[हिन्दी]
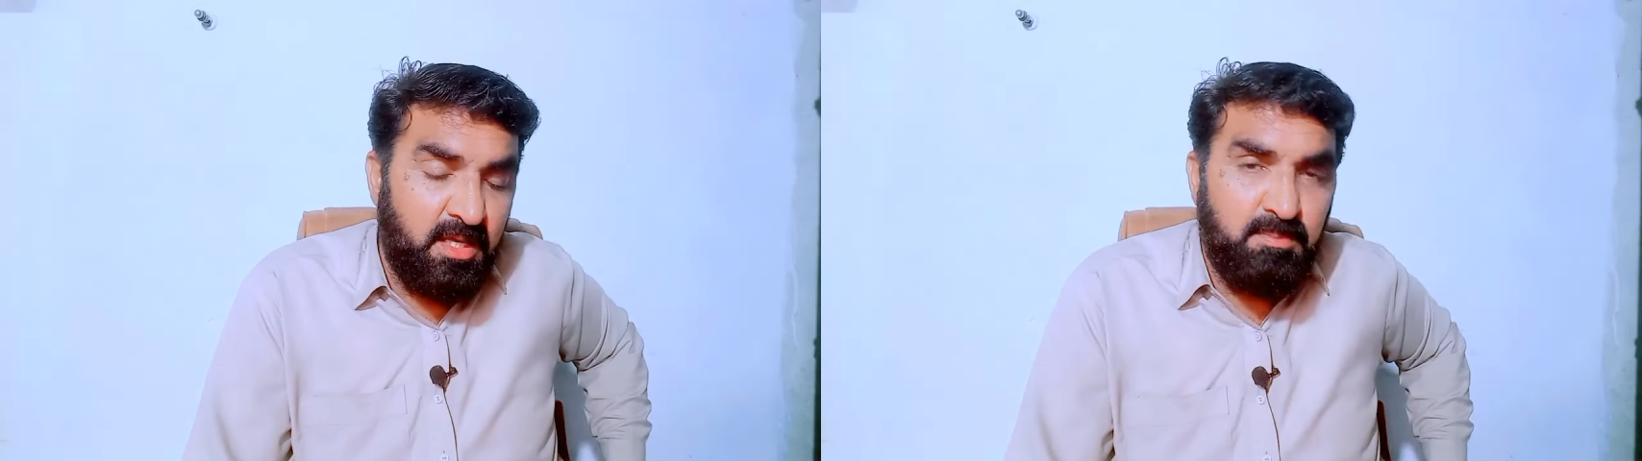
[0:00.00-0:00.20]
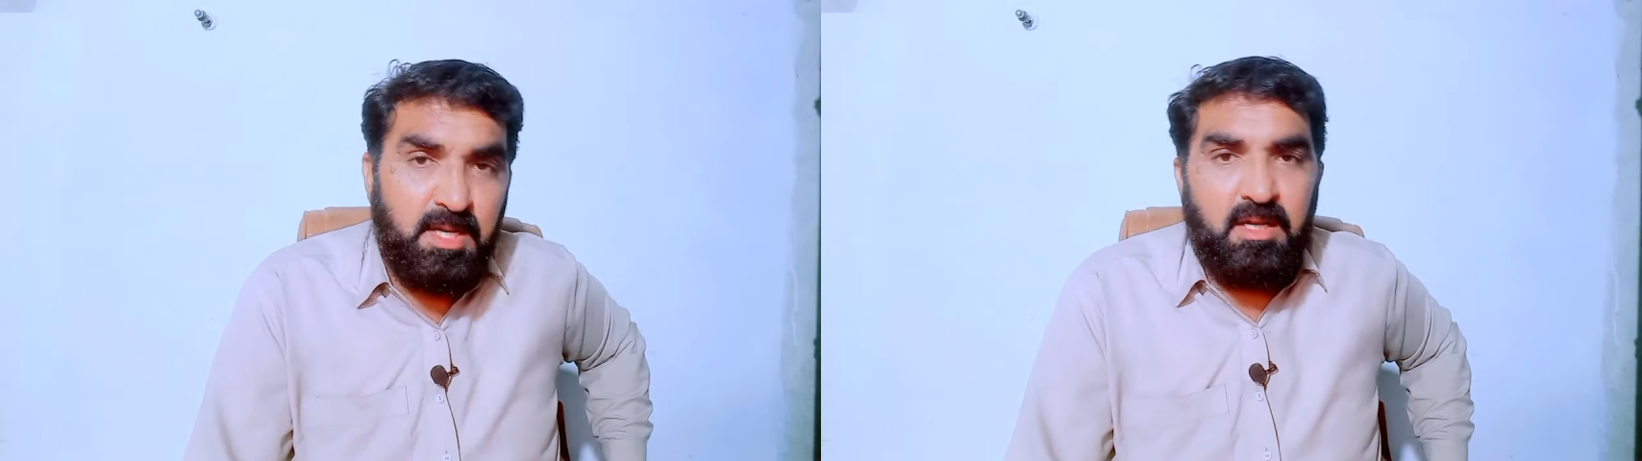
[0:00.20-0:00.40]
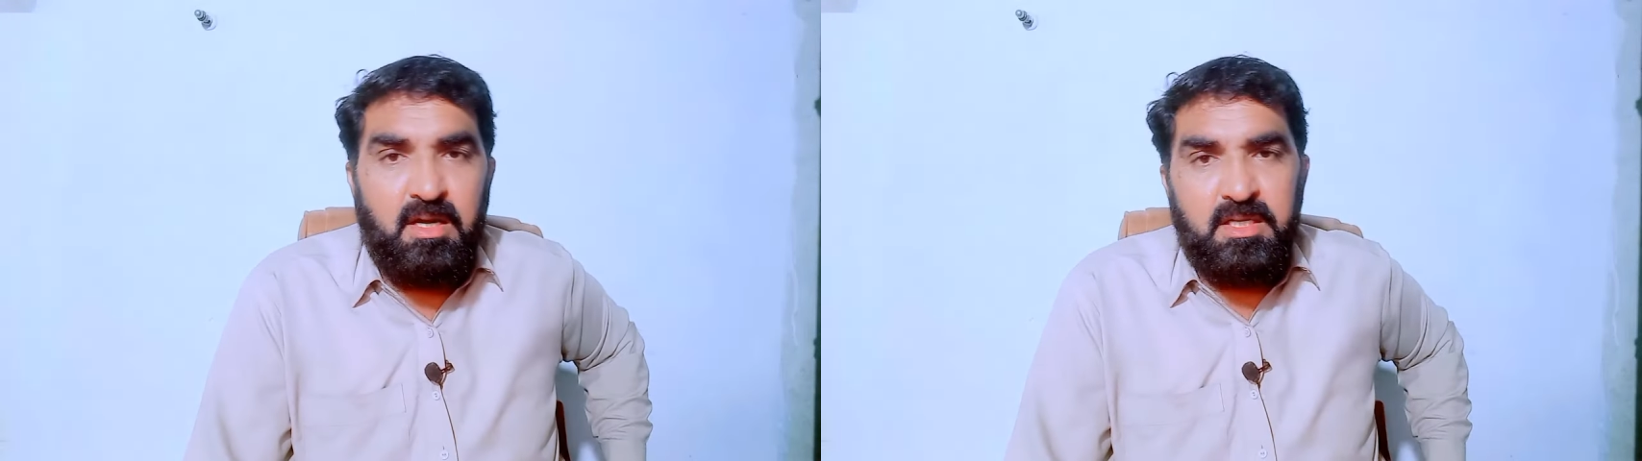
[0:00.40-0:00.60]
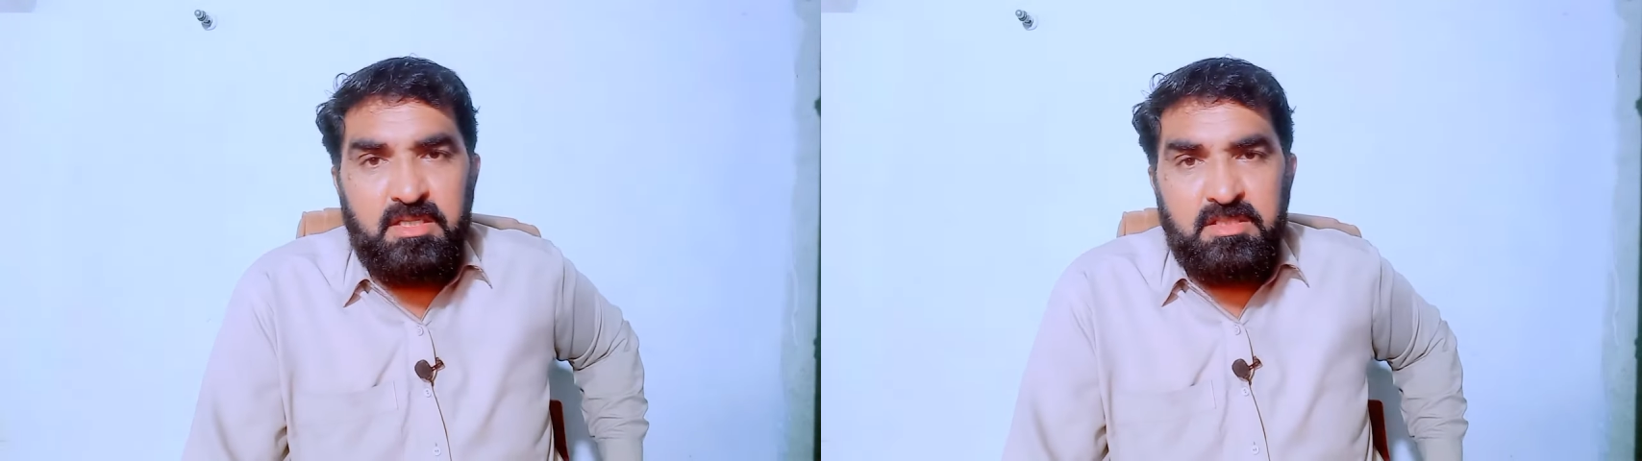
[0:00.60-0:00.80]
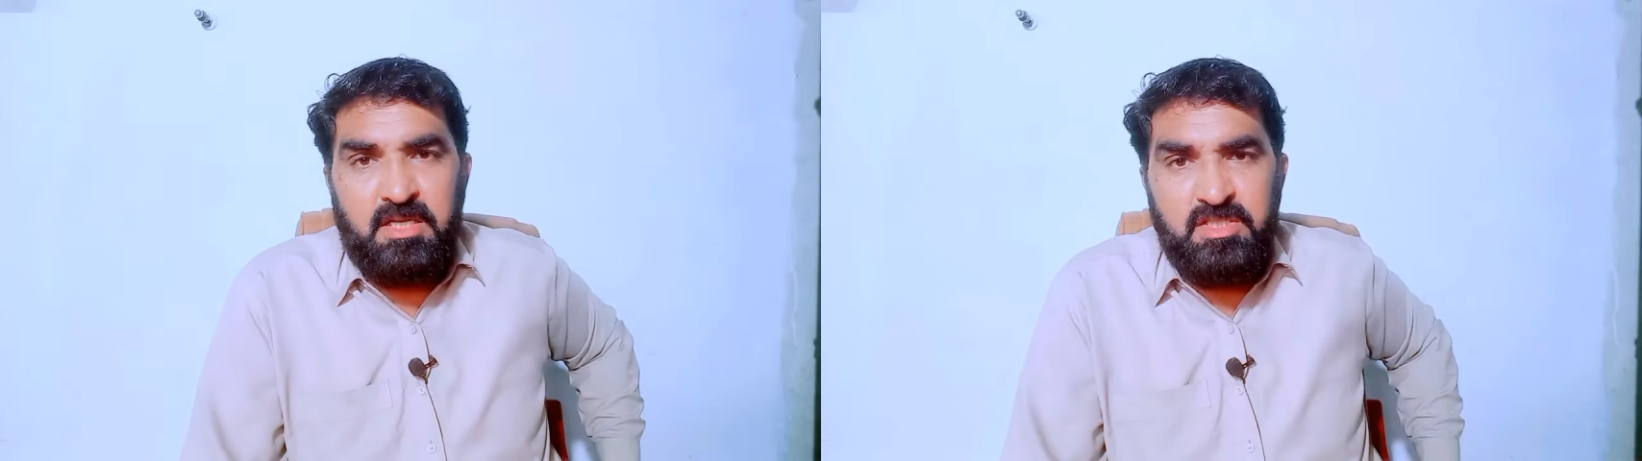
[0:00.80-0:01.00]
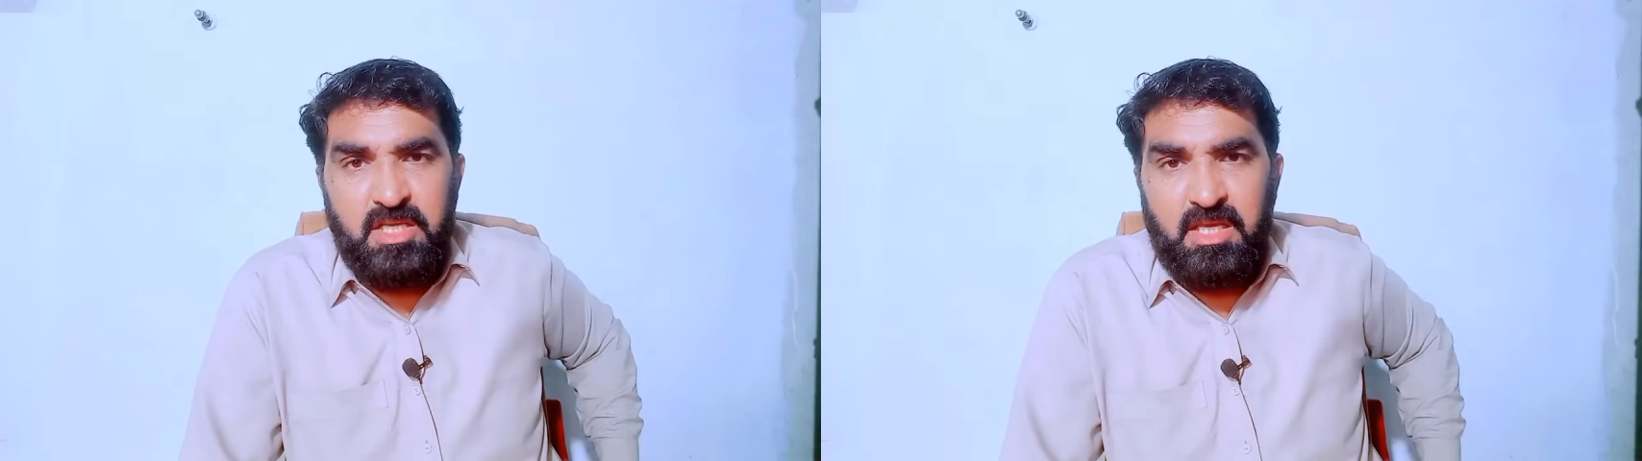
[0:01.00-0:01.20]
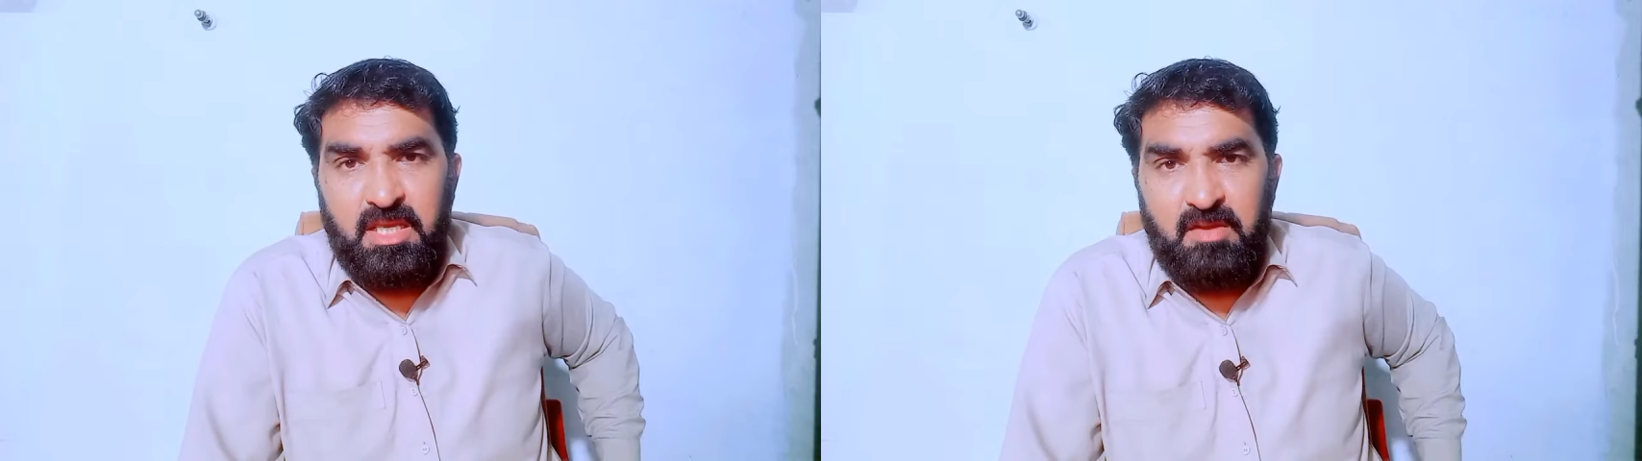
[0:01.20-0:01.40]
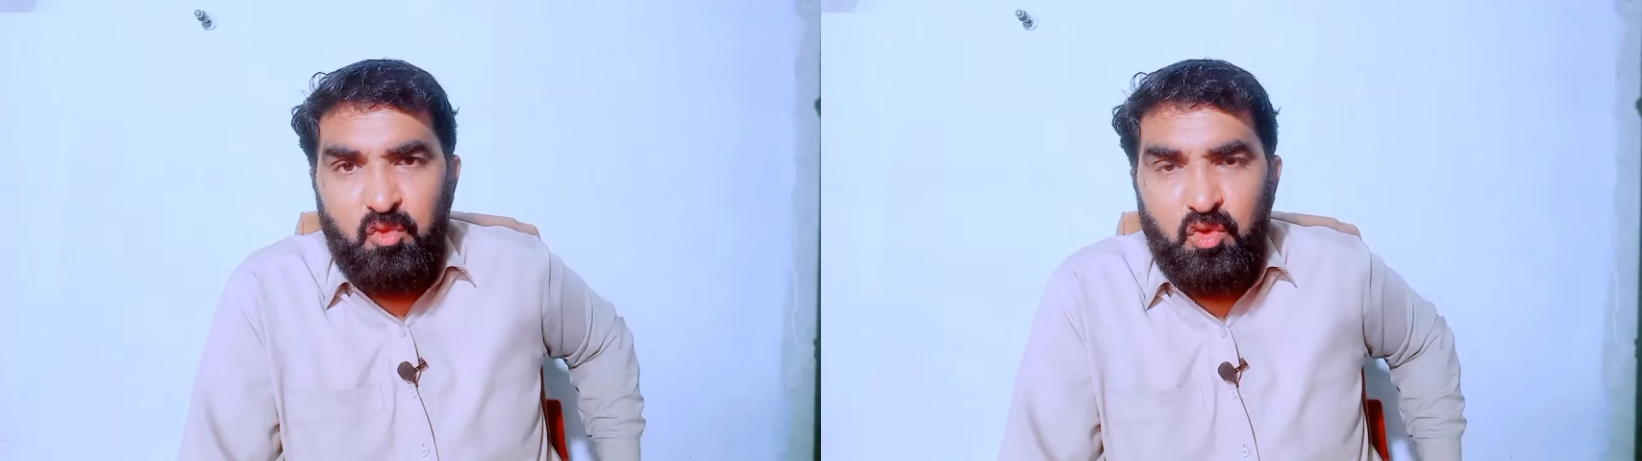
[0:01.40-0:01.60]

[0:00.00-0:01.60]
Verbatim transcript: इमरान खान के साथ ये किया वो